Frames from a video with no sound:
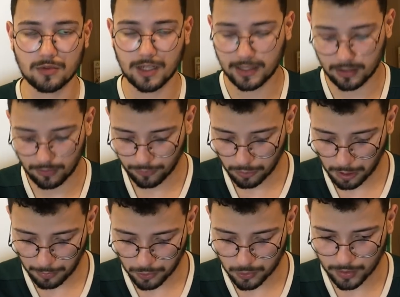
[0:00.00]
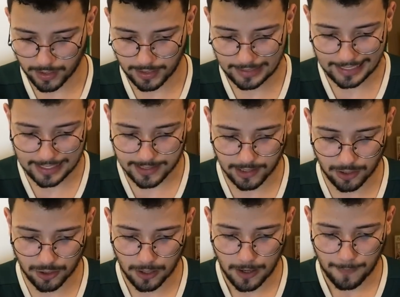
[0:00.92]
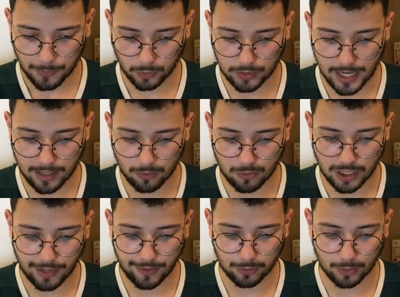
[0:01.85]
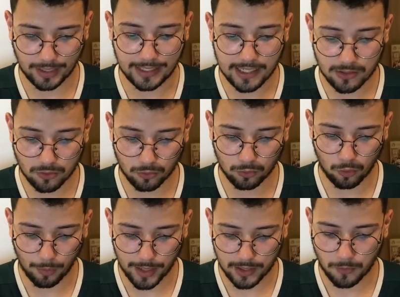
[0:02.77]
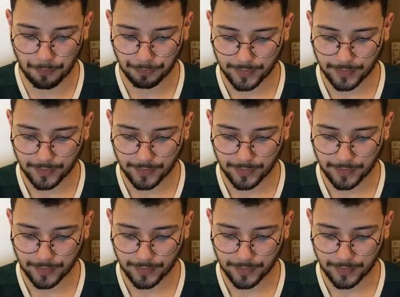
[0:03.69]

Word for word: Né? Então foi uma postura interessante do técnico Jair Ventura desde o começo,